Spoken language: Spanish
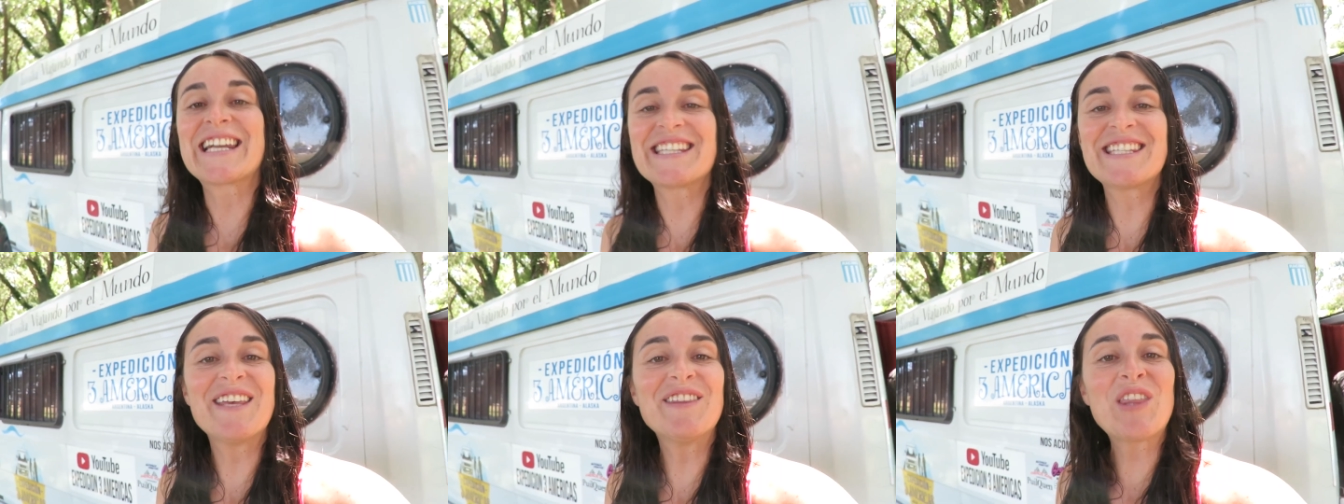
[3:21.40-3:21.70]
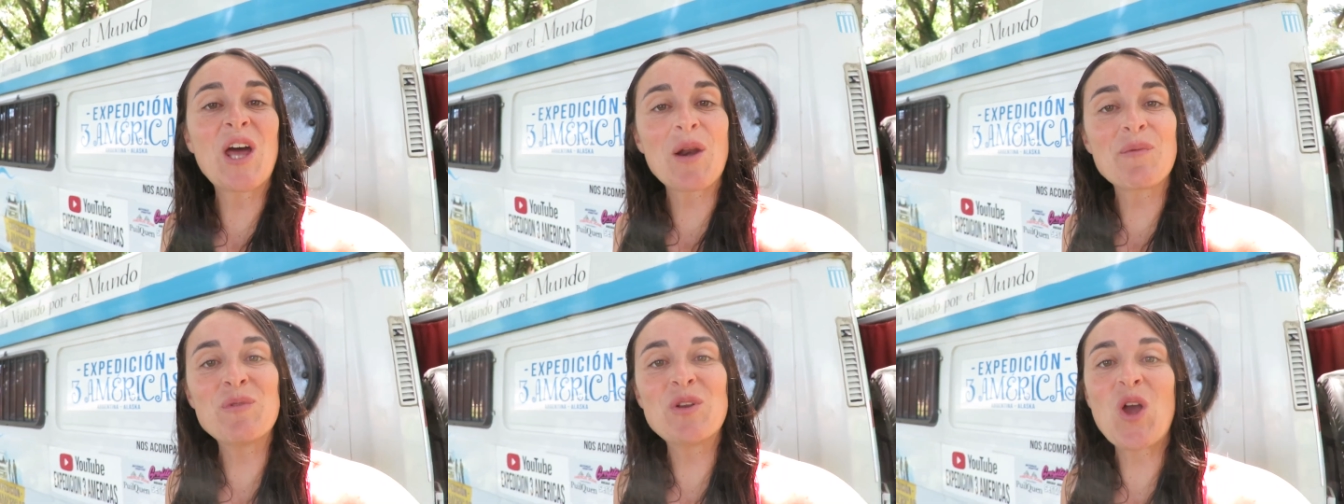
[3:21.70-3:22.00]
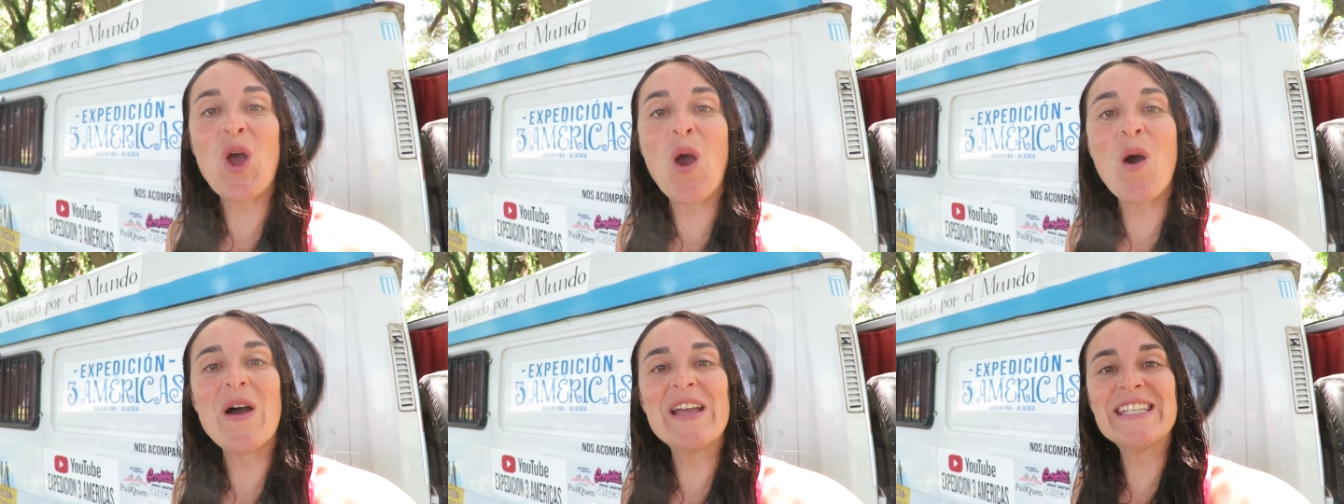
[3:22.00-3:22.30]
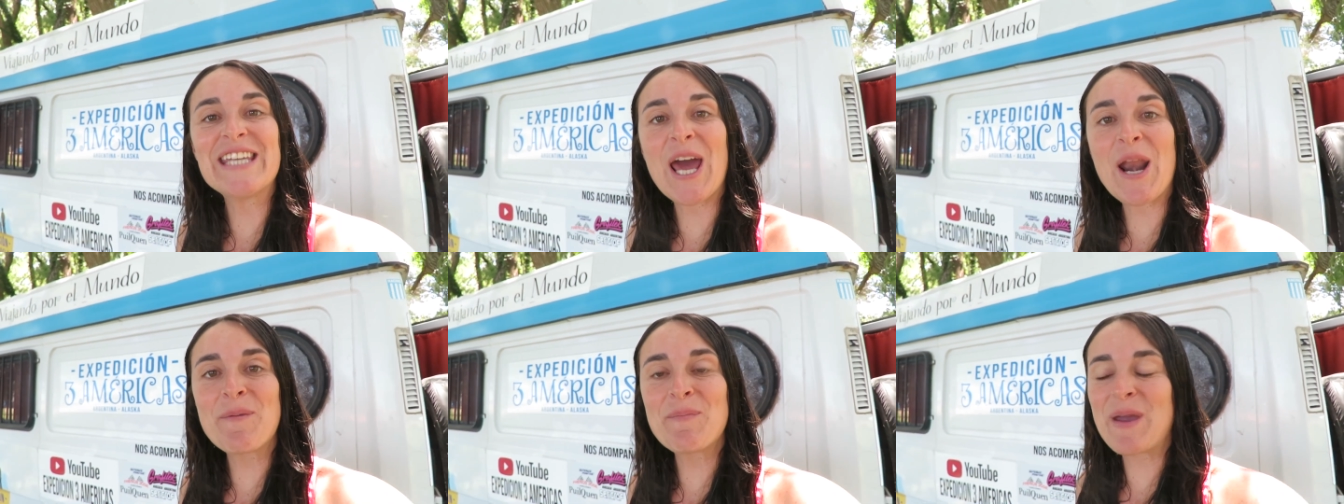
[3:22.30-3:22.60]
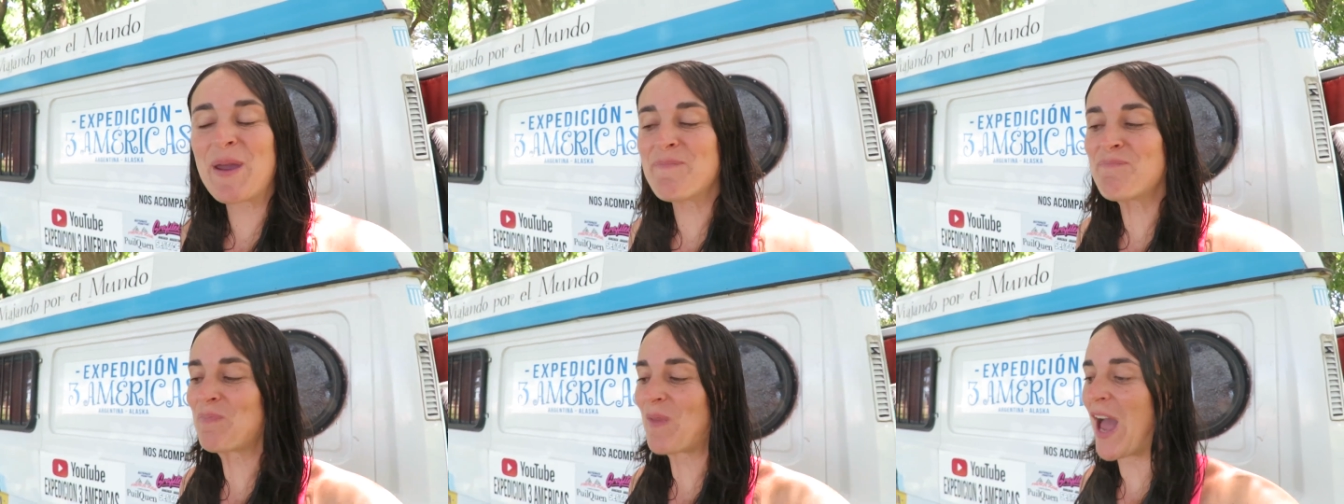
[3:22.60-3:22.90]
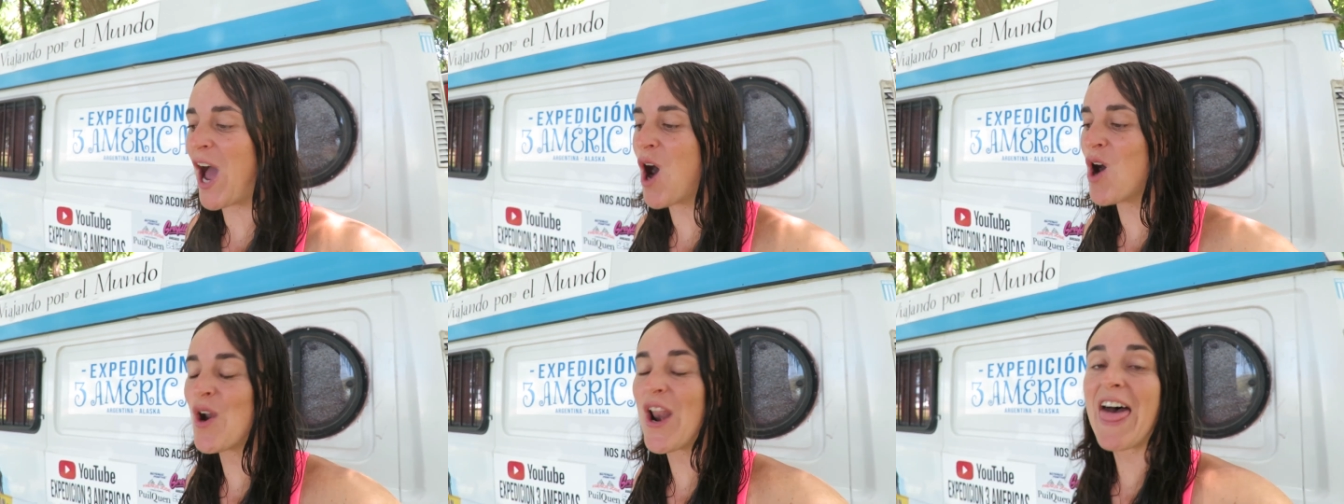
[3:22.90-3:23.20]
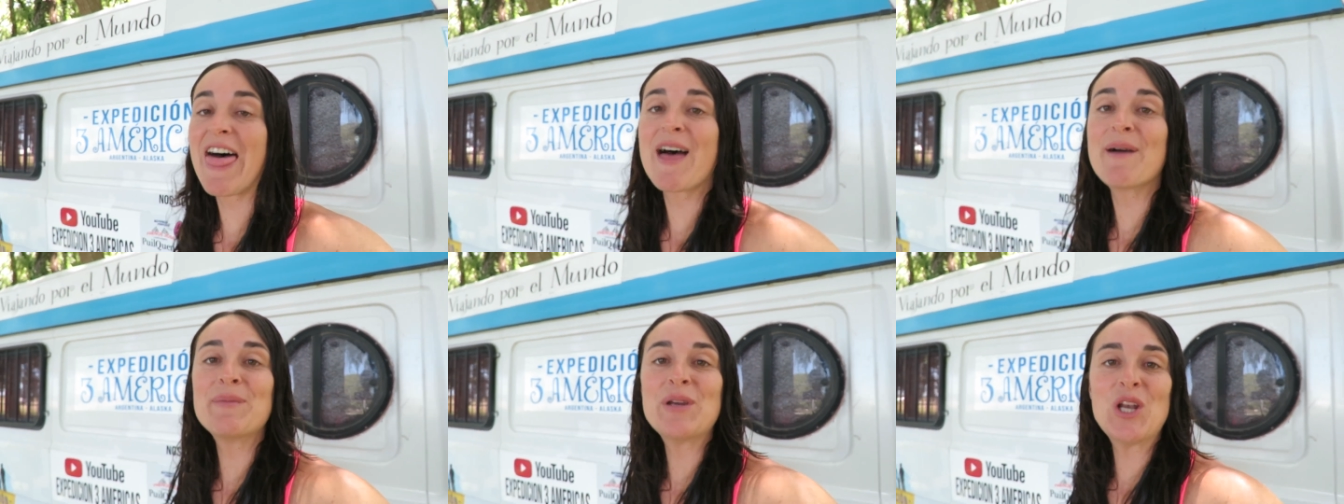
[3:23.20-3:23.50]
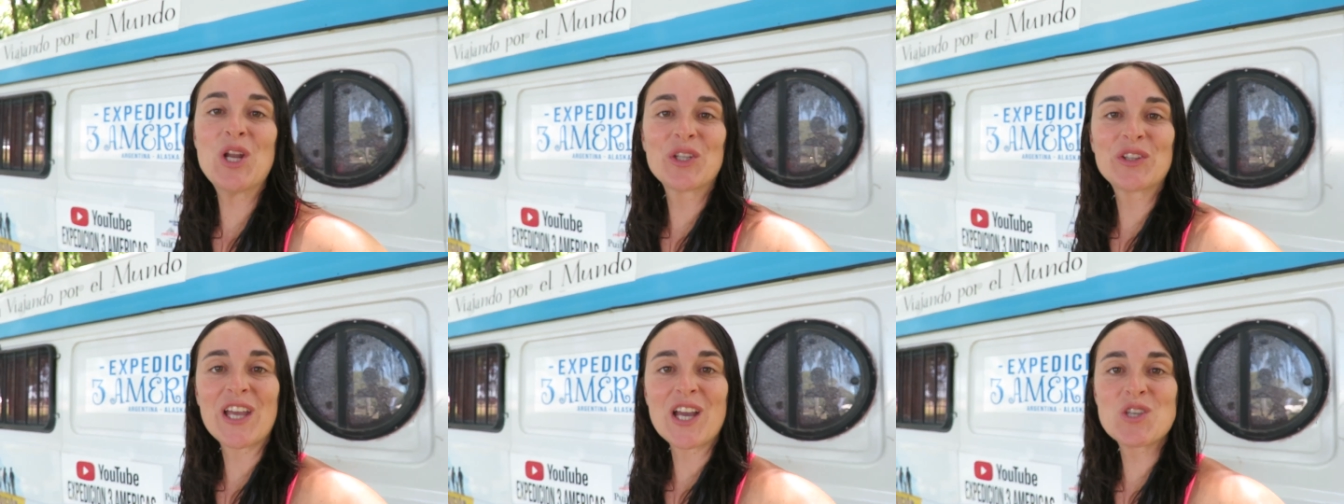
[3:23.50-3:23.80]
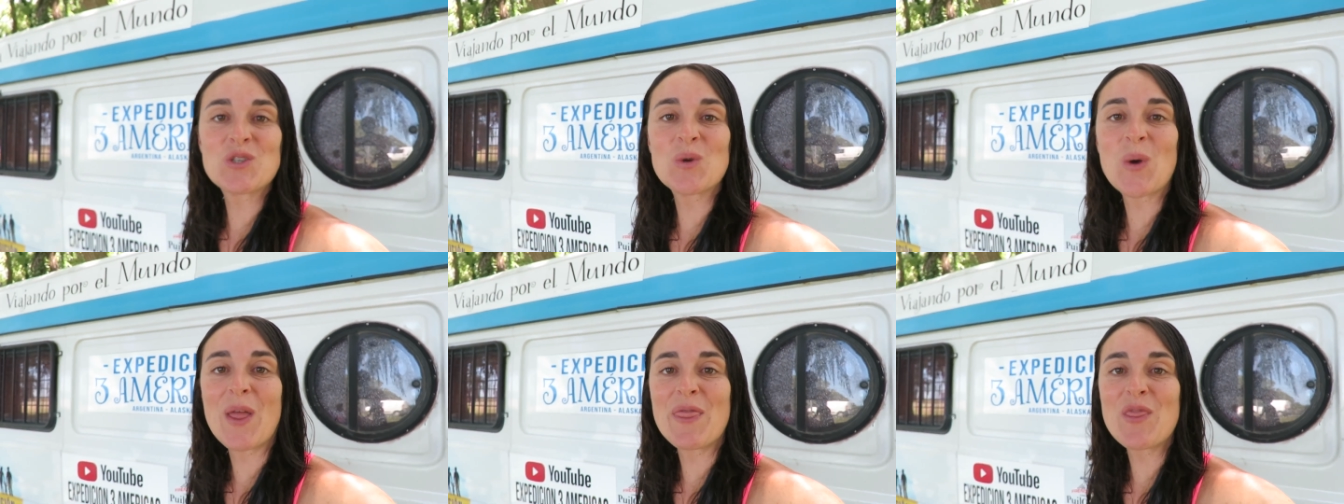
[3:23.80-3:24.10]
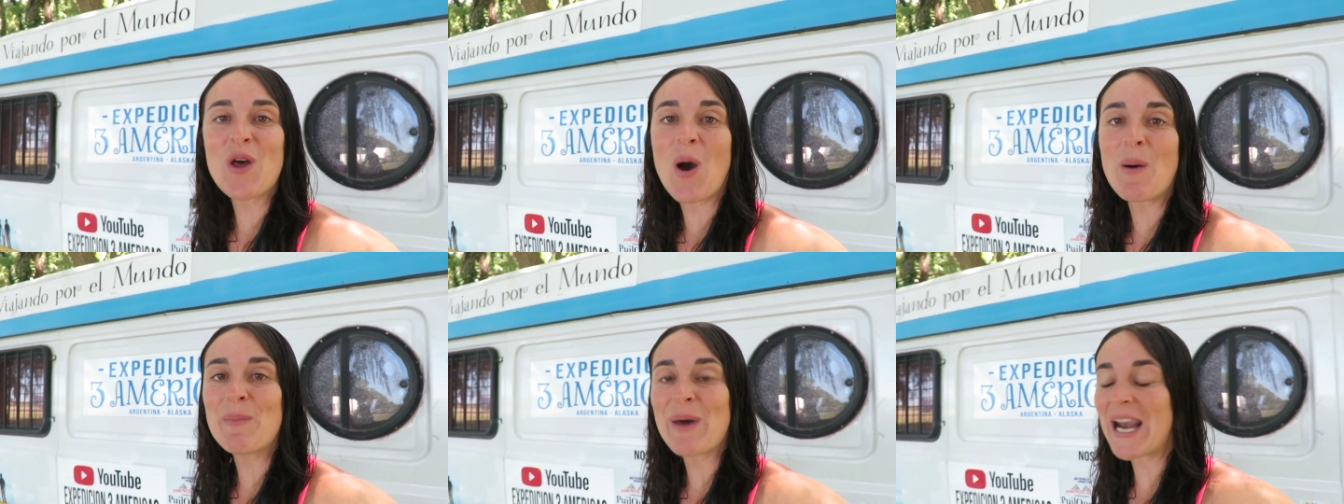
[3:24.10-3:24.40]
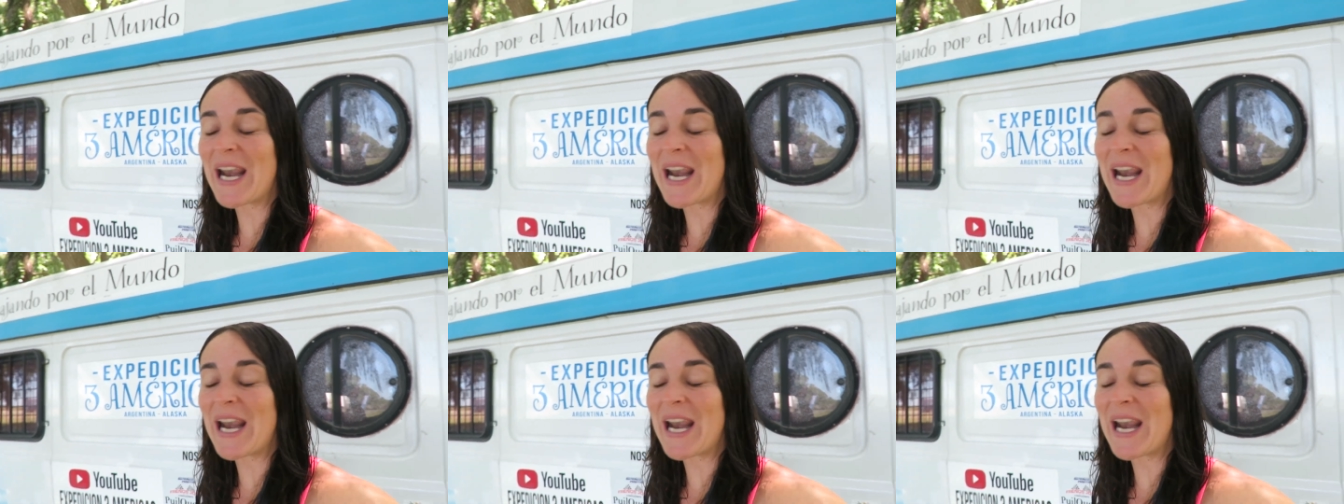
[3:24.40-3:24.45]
Recién termino de bañarme, ahora Dami lo está ayudando a